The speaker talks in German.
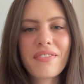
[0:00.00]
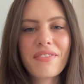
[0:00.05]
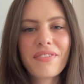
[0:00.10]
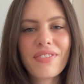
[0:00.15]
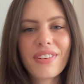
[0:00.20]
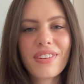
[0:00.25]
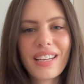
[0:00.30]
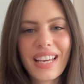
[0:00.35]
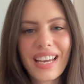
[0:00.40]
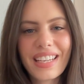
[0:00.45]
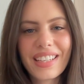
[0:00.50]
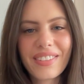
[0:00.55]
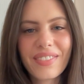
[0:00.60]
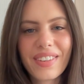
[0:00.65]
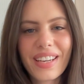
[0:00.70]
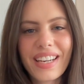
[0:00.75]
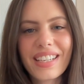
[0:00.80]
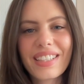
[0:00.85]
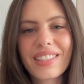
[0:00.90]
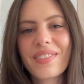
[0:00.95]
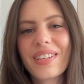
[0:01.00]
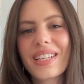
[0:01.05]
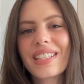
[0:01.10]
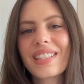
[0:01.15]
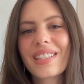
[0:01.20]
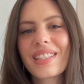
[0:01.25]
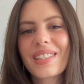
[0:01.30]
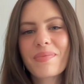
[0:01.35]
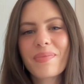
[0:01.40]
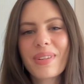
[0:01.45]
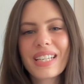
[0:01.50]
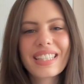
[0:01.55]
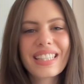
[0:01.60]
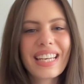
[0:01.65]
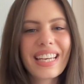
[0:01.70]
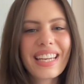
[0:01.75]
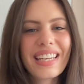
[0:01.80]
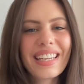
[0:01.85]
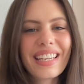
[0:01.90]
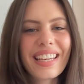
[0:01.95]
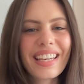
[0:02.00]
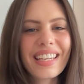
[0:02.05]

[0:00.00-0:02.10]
Vielleicht wäre das was. Mal sehen.